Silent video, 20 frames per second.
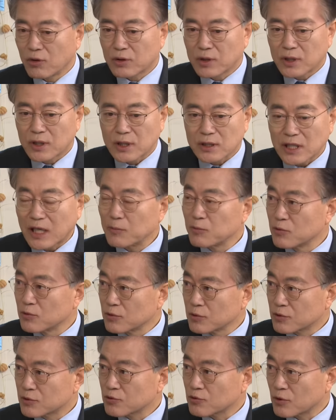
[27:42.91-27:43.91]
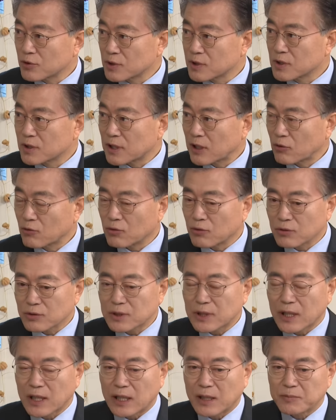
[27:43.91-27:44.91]
그렇게 삼을 수도 있을 거라고
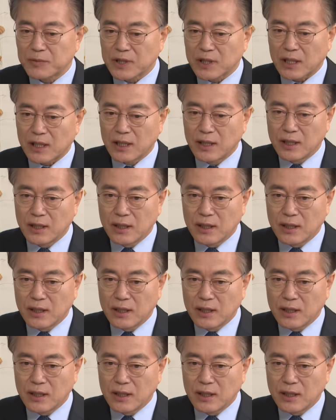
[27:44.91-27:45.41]
생각합니다.